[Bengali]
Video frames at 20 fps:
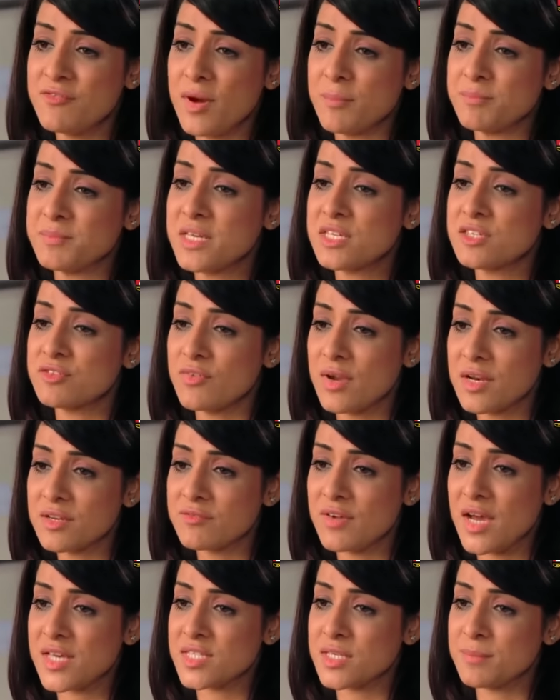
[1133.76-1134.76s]
শুধুই আমার
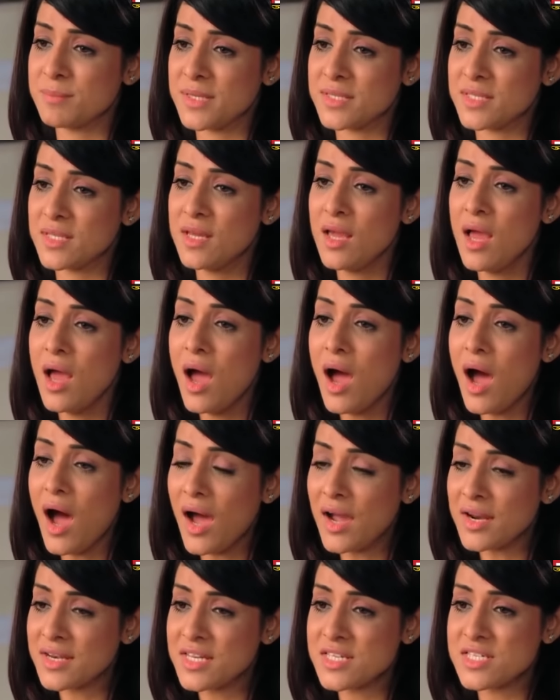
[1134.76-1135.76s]
স্বর্গীয় স্বামী
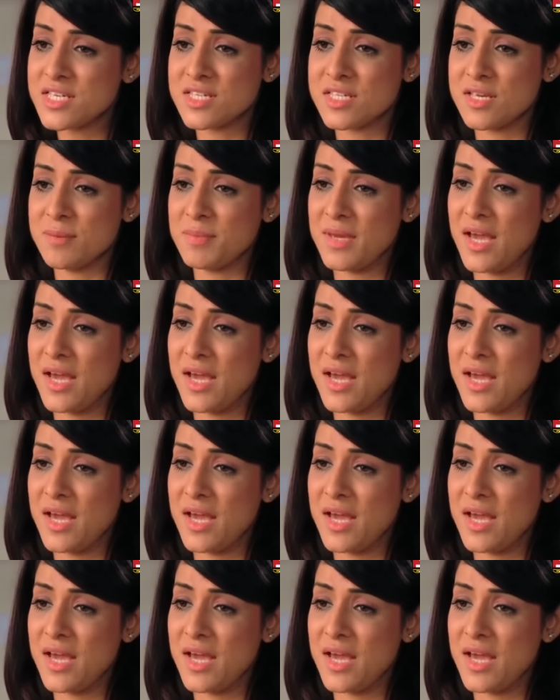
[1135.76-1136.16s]
অগ্নিকে